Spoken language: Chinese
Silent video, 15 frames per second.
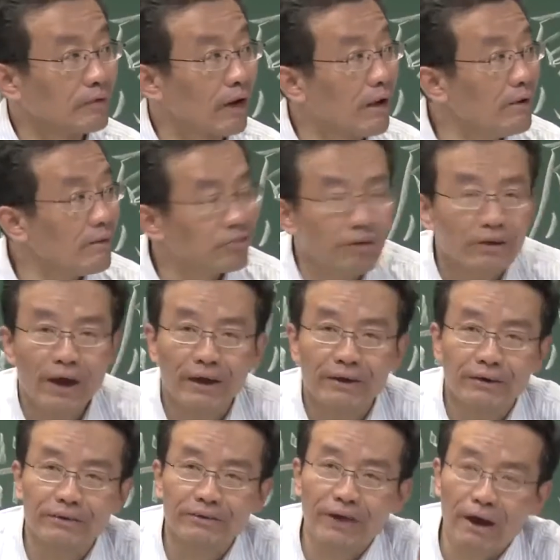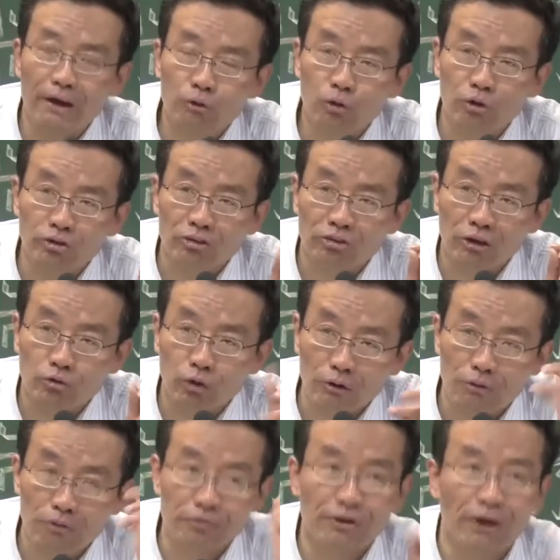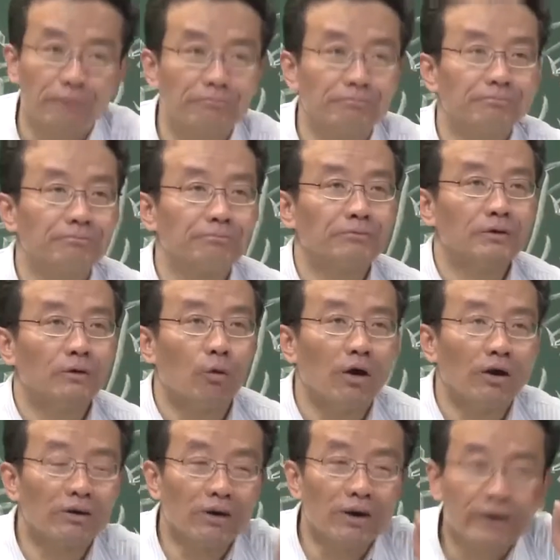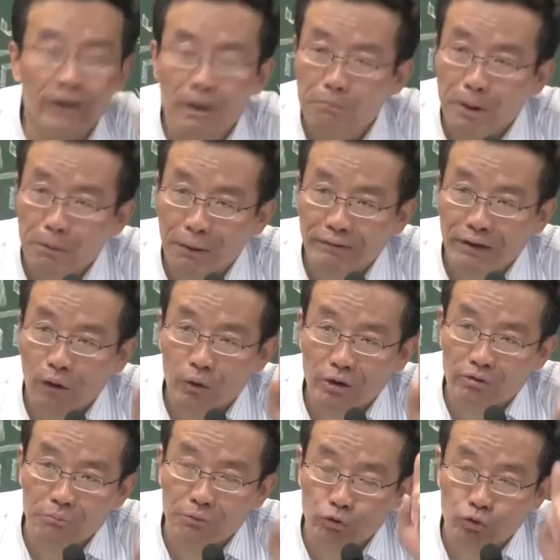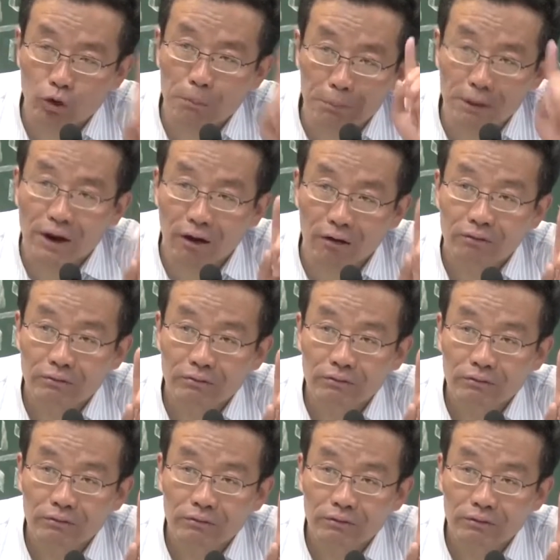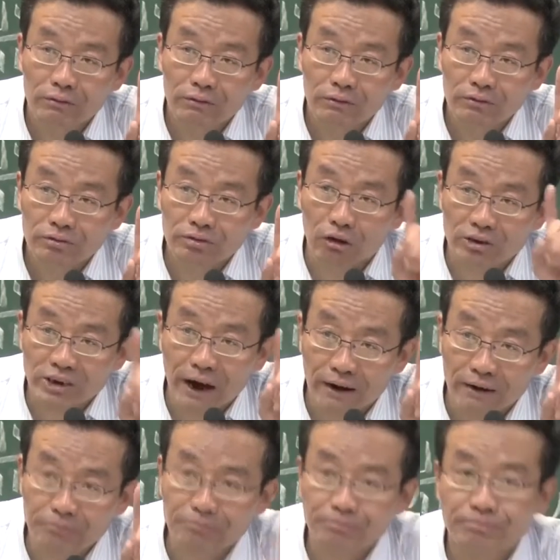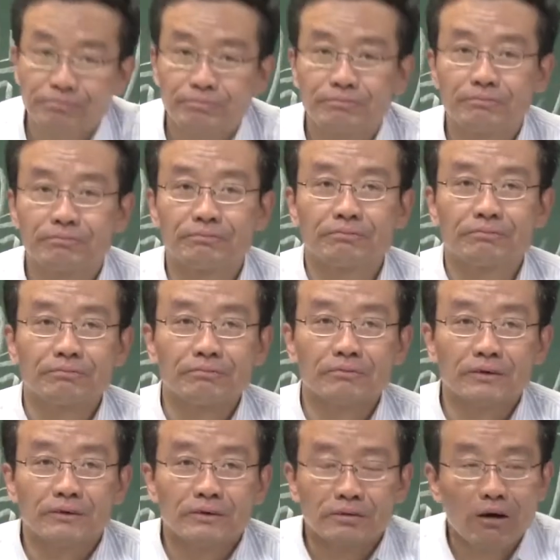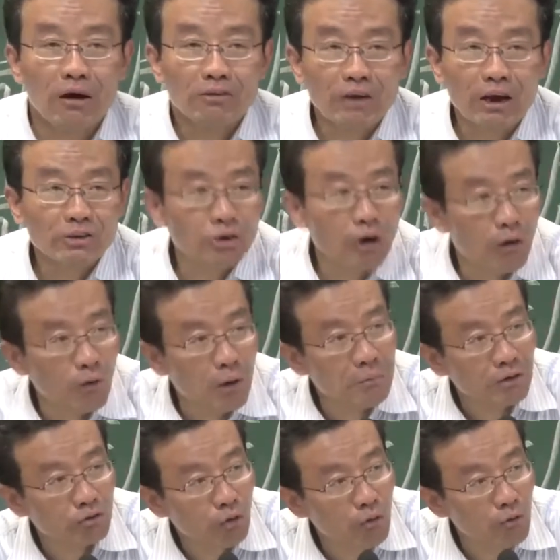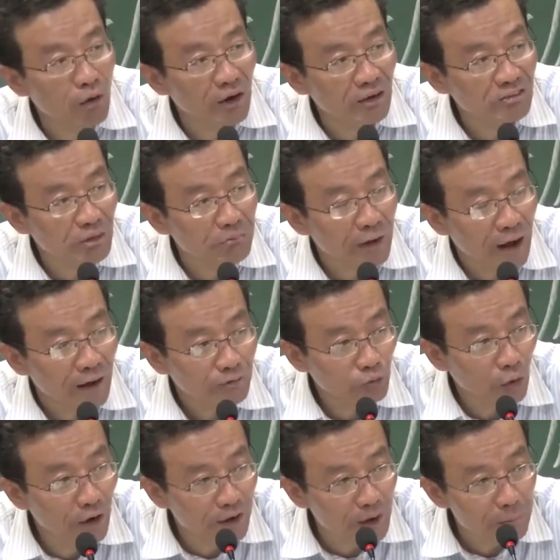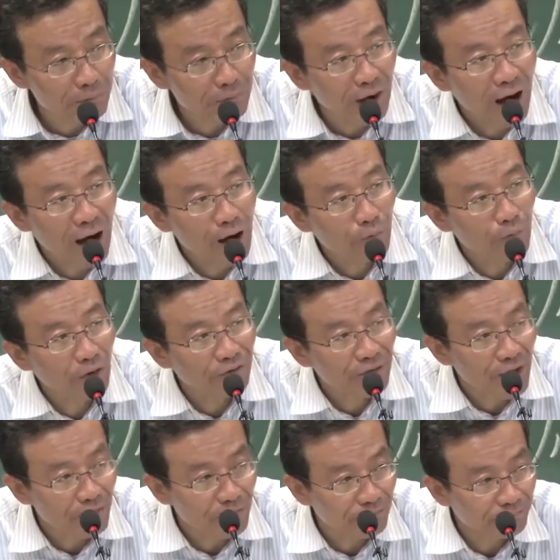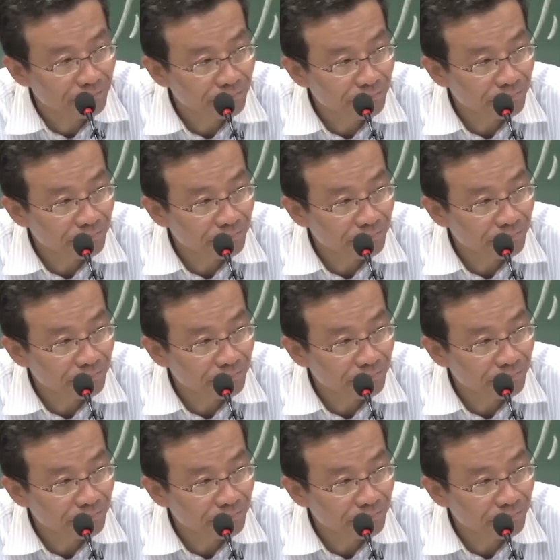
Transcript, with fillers: 啊，这样一个严酷的生存空间，我立立刻明白他为什么学不了道家了。道家教我们中国人什么？退一步，海阔天空。